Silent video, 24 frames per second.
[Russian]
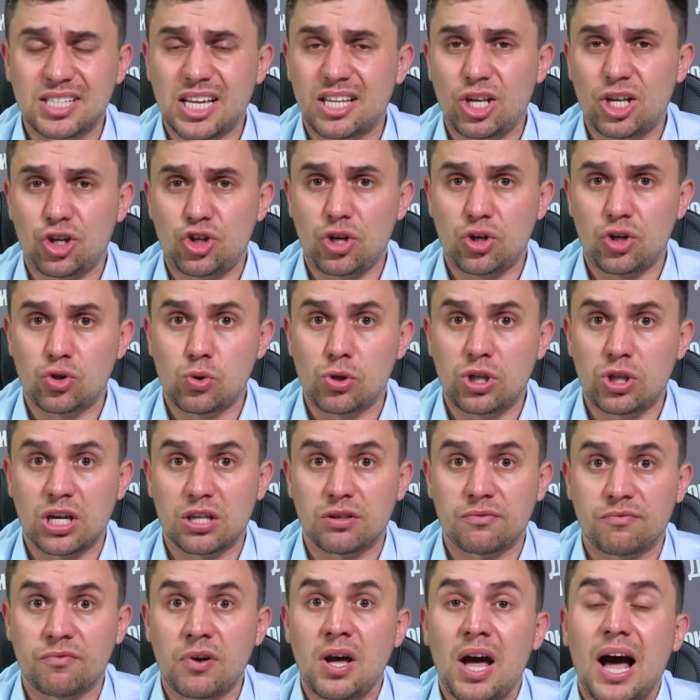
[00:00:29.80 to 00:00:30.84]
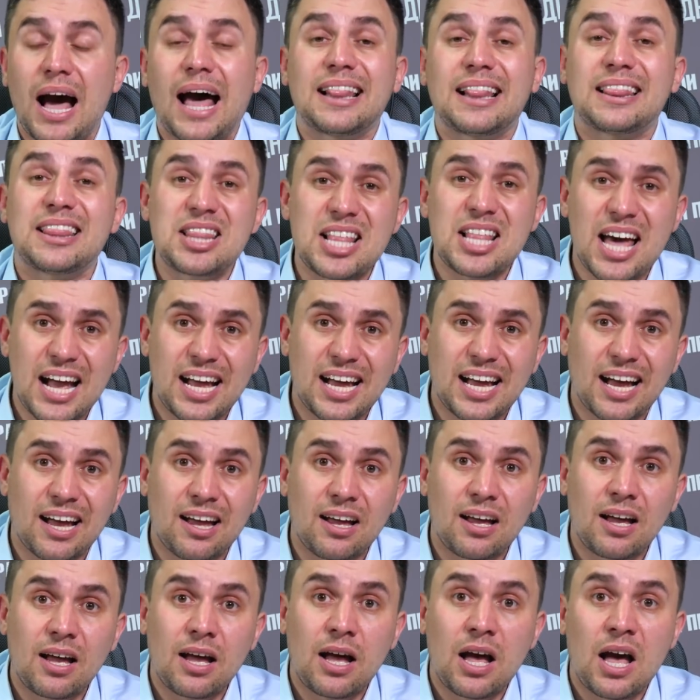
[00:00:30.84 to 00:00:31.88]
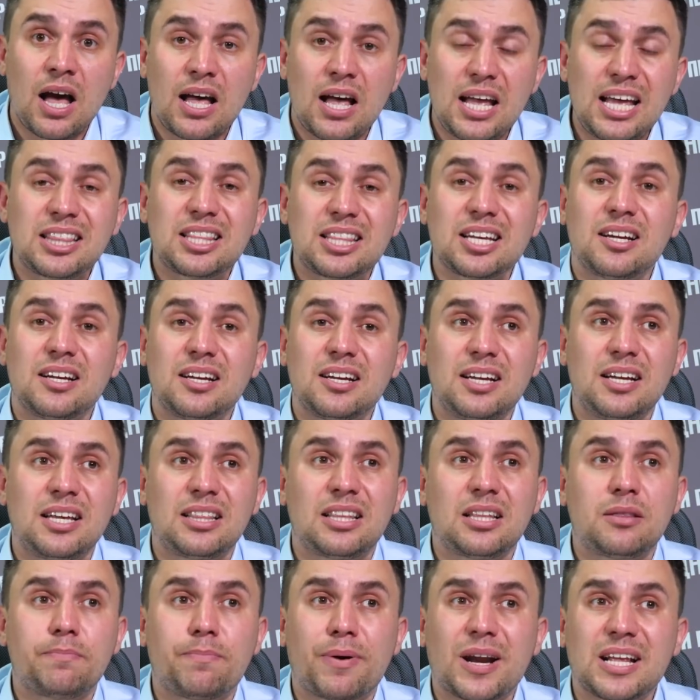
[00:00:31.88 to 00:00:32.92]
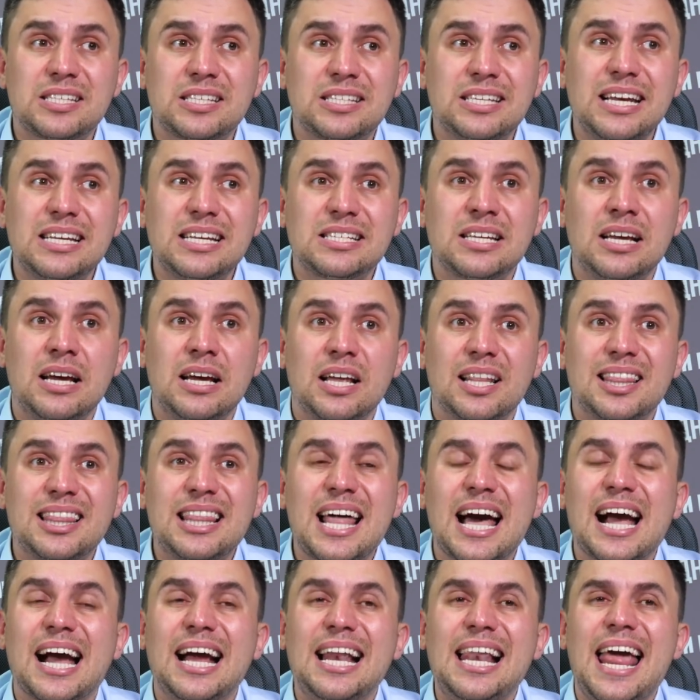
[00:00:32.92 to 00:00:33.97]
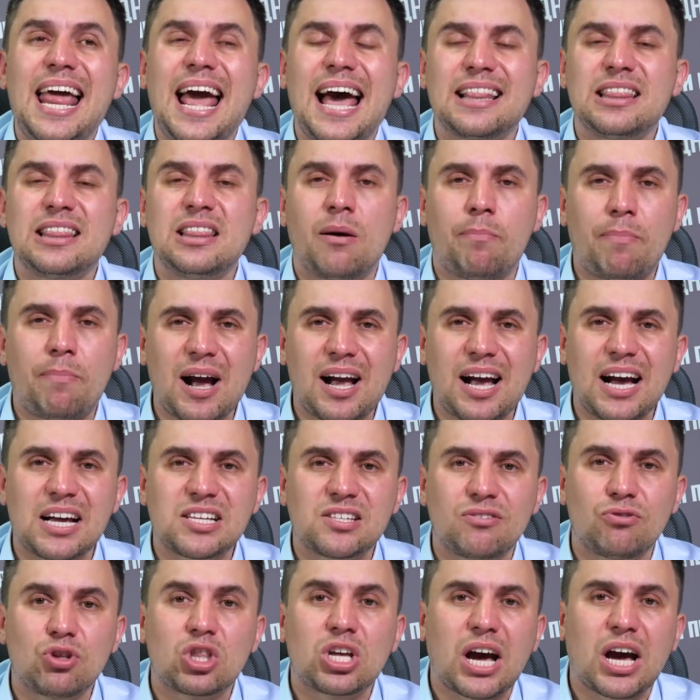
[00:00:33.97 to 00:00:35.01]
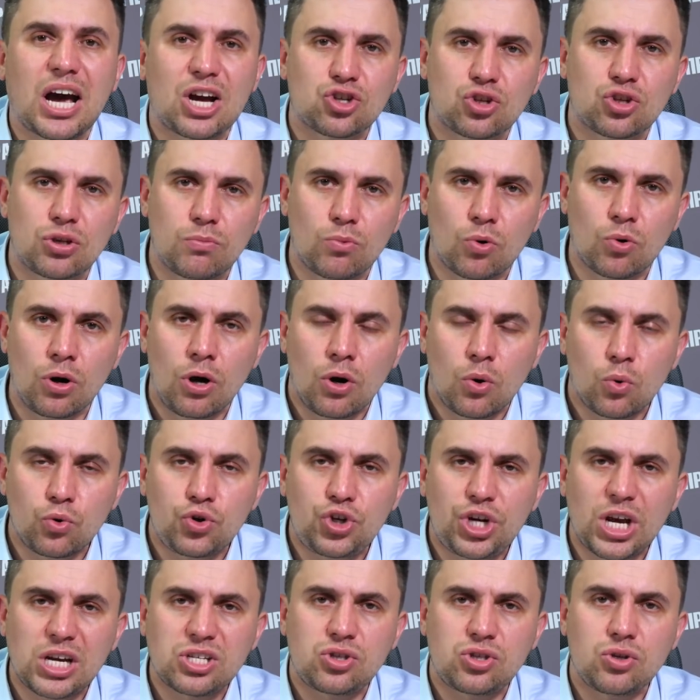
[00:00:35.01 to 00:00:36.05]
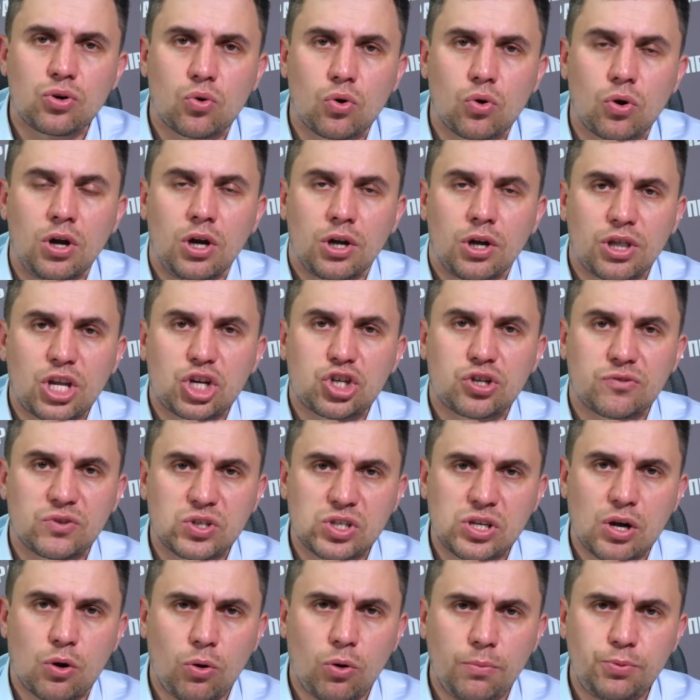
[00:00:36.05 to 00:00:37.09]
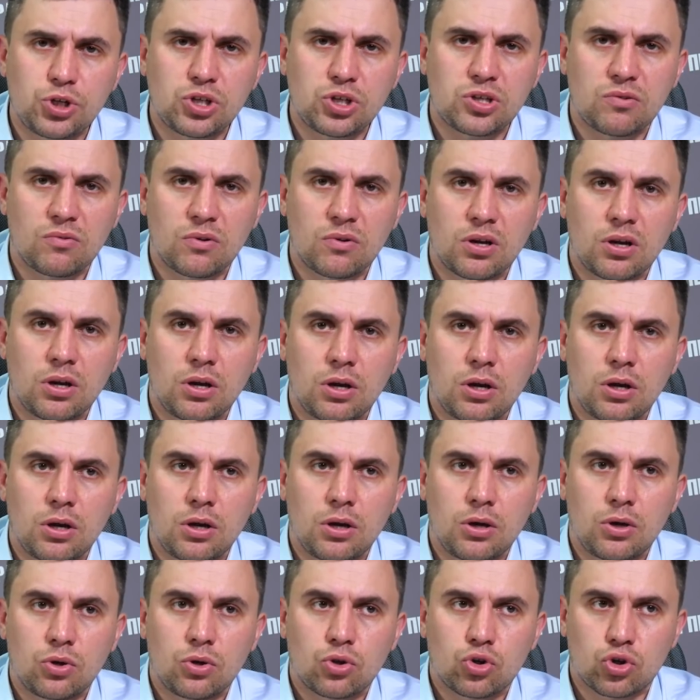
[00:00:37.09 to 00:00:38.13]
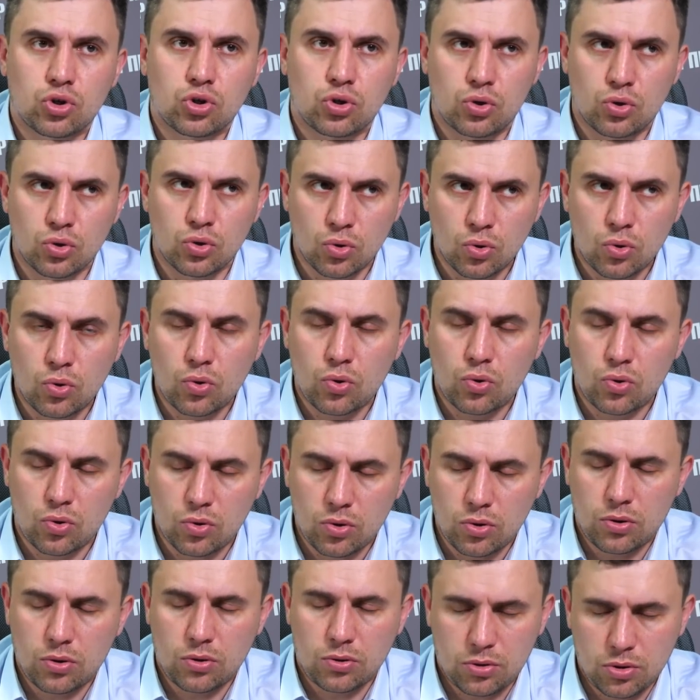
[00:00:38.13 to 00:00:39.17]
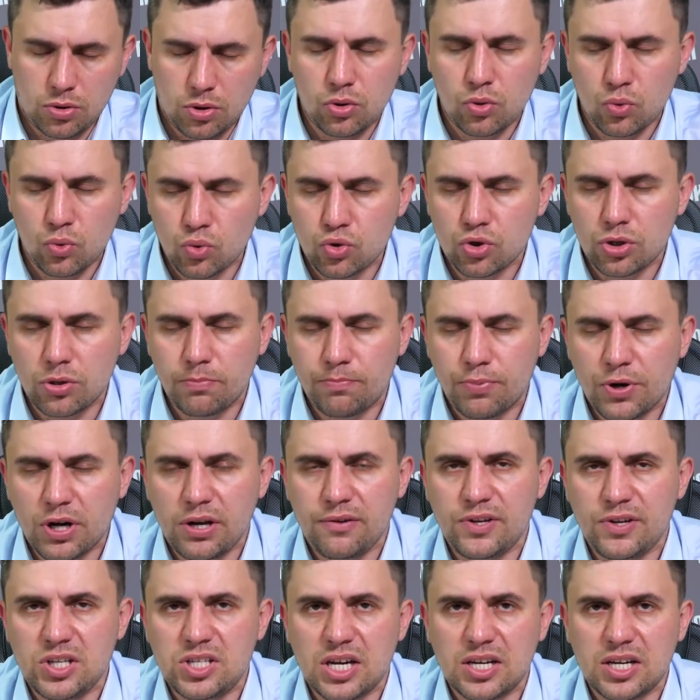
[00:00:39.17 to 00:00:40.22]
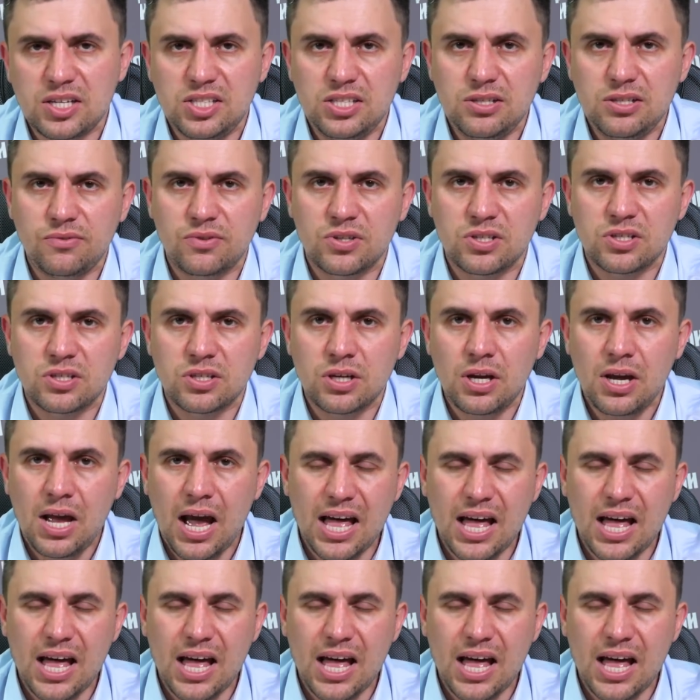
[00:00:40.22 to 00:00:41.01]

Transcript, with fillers: задачи результатов. Однако это, этот процесс наглядно показывает каждому участнику нашего сообщества, что нужно проявить активность.